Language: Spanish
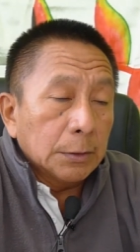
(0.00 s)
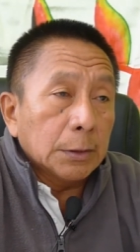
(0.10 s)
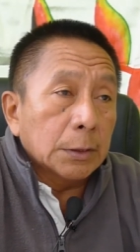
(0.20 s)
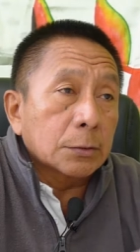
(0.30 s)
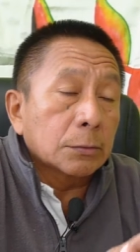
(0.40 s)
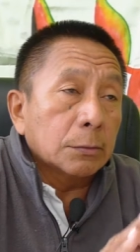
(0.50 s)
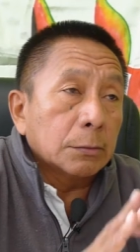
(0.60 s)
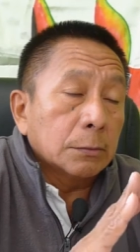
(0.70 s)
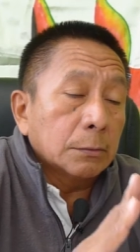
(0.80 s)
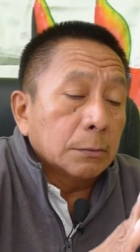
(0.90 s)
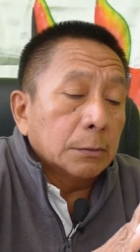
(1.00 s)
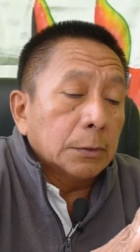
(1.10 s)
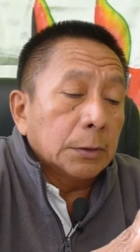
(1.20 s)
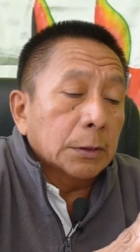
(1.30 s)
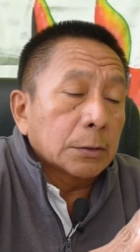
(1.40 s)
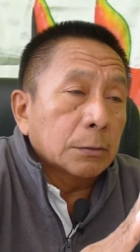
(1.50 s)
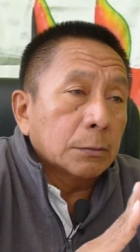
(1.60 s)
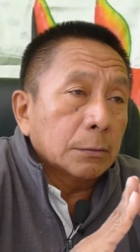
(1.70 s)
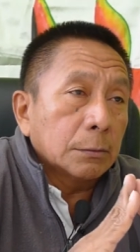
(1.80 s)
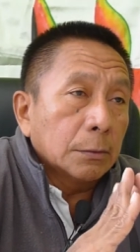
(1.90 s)
Y eso, y
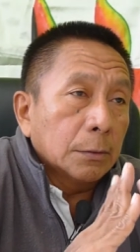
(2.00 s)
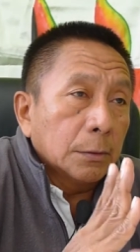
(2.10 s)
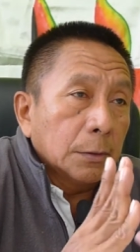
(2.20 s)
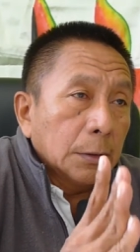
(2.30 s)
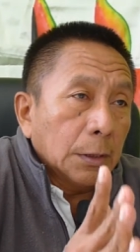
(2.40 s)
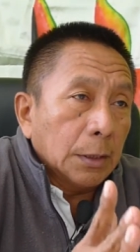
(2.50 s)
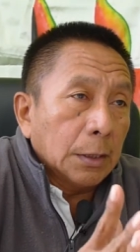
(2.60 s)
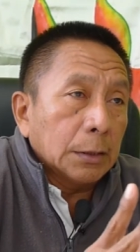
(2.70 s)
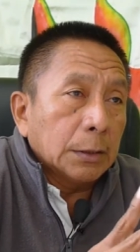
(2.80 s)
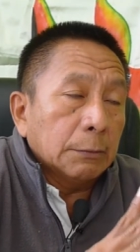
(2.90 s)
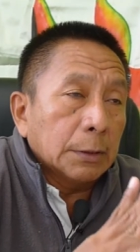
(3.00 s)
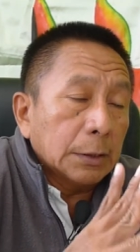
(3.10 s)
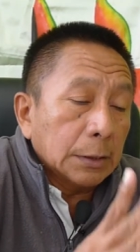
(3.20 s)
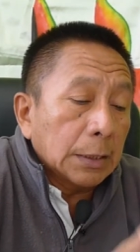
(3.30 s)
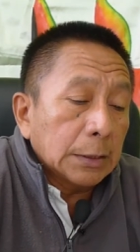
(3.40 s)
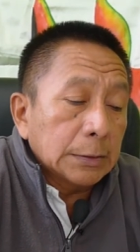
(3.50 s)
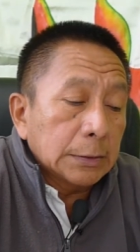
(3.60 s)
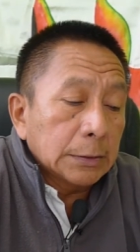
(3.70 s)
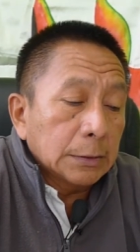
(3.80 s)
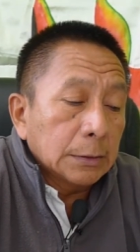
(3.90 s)
eso a nivel de
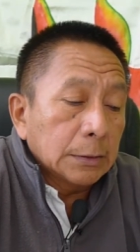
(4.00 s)
análisis,